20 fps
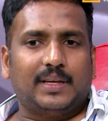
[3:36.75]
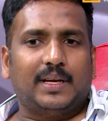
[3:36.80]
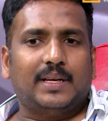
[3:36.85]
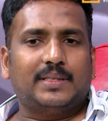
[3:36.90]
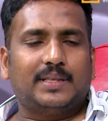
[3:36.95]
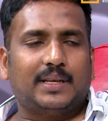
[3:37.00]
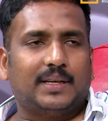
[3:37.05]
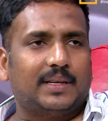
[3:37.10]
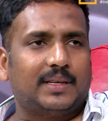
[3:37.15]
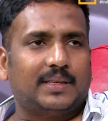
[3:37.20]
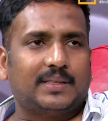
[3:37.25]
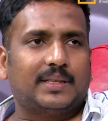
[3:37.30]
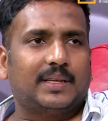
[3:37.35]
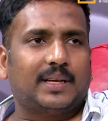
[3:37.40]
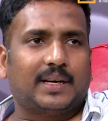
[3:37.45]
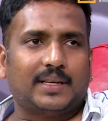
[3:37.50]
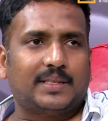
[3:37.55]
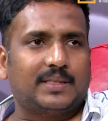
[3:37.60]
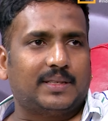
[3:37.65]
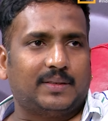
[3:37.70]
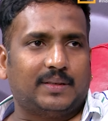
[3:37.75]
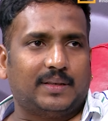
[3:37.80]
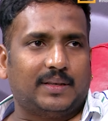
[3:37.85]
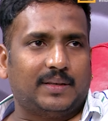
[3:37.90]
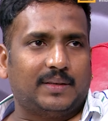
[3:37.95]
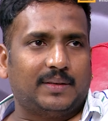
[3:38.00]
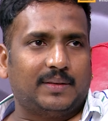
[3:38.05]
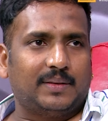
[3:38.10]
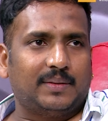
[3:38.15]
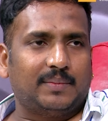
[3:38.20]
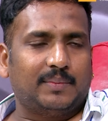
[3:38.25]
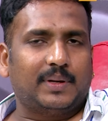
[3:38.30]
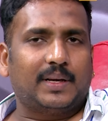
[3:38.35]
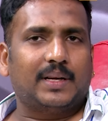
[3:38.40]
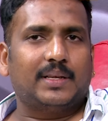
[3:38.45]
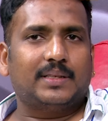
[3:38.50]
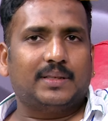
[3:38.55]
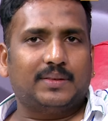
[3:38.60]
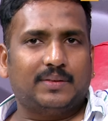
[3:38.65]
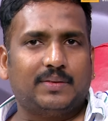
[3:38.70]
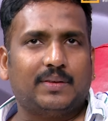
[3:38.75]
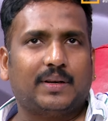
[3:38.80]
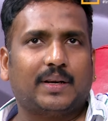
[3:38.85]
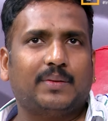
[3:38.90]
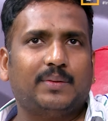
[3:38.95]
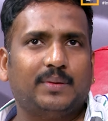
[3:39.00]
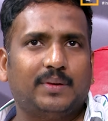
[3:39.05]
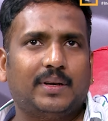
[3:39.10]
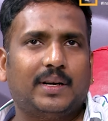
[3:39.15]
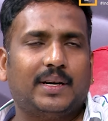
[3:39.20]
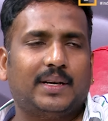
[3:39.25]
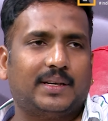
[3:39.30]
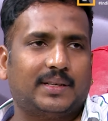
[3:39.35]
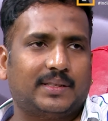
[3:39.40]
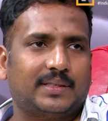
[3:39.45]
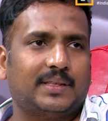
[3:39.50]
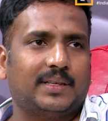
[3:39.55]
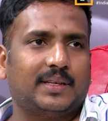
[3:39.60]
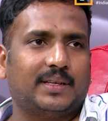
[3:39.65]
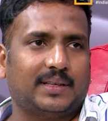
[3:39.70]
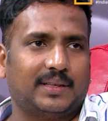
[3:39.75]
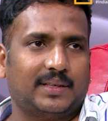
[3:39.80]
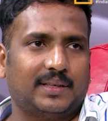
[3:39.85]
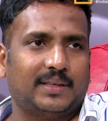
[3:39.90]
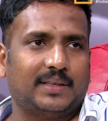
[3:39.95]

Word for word: ఏ సెంటర్స్కి రీచ్ అవ్వాలి బికాజ్ ఆఫ్ రివ్యూ రైటర్స్ని